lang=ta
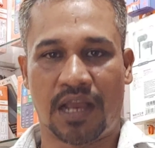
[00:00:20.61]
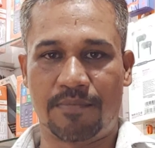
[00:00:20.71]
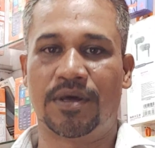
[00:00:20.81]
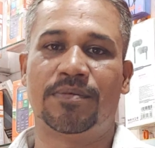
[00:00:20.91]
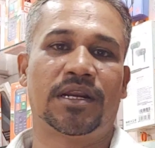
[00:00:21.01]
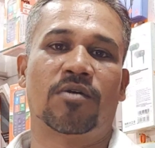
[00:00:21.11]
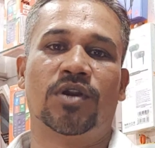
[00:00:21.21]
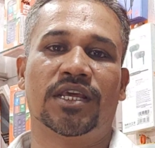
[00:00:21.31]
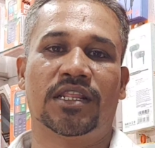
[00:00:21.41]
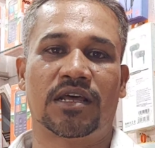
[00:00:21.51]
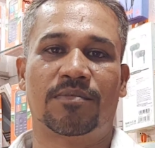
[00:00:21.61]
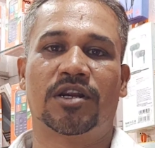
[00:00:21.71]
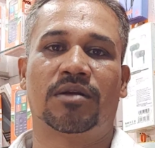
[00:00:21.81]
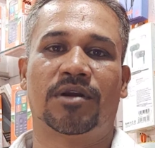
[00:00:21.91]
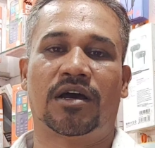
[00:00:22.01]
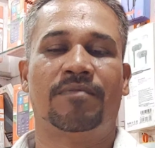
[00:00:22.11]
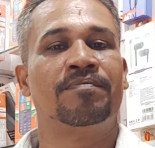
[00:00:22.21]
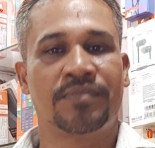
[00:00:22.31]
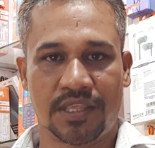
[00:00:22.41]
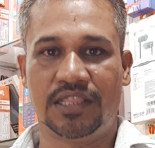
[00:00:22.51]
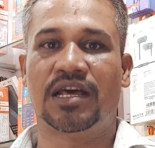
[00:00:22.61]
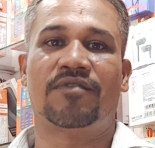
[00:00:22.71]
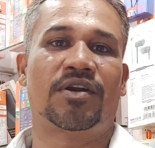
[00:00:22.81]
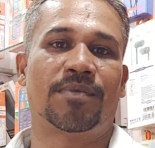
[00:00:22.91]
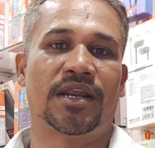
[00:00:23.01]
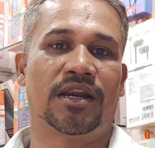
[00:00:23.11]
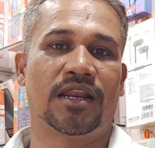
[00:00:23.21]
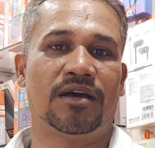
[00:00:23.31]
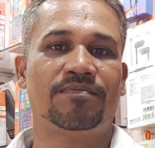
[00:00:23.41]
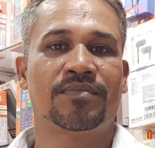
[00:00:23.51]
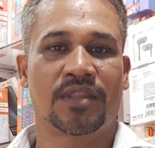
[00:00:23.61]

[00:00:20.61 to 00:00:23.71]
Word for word: ஐம்பது பேர் கவுண்டிங் இருந்தால் மட்டும் என்ன பண்ணலாம் இந்த ஆஃபரை பயனடையலாம்